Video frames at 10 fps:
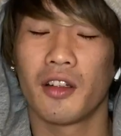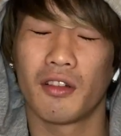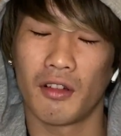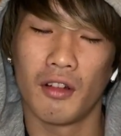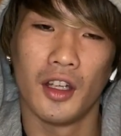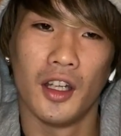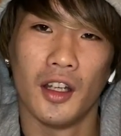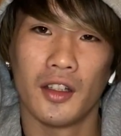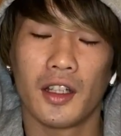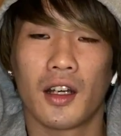ると。
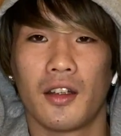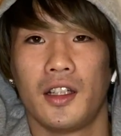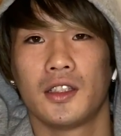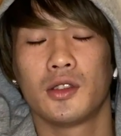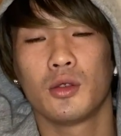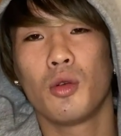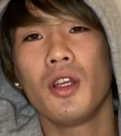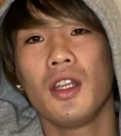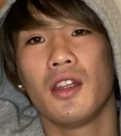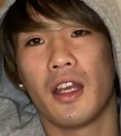だからね、すごい
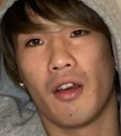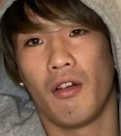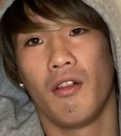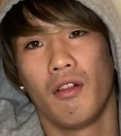んだよ。